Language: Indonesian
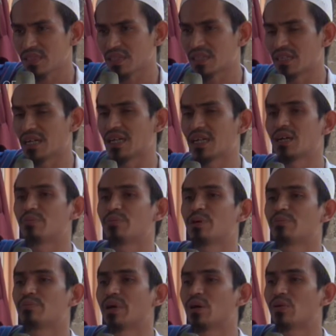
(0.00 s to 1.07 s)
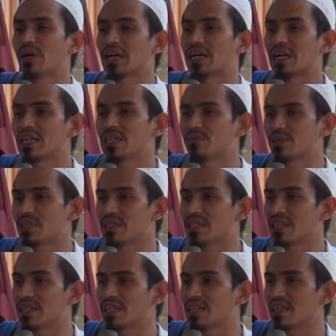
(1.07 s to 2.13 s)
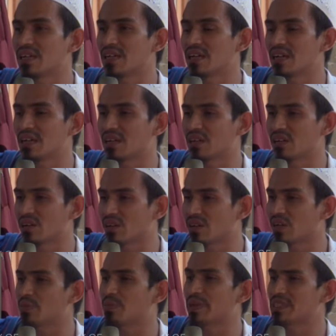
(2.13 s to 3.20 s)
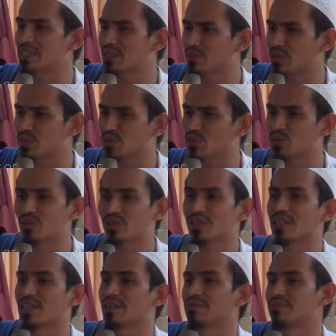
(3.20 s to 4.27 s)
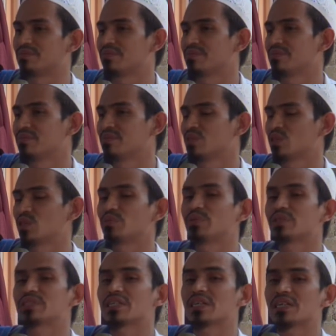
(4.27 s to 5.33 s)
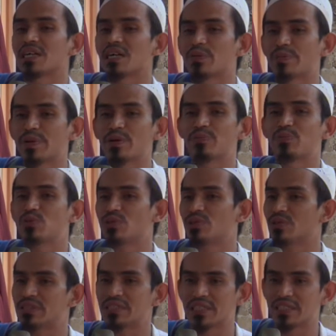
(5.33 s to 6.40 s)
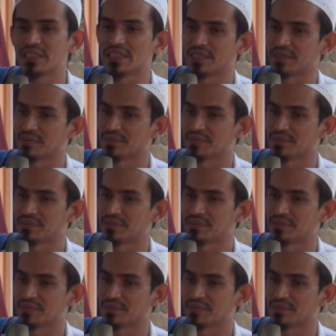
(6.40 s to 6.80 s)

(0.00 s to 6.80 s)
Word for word: dalam membawa kalimat la ilaha illallah pasti masuk surga sebesar apapun dosa dia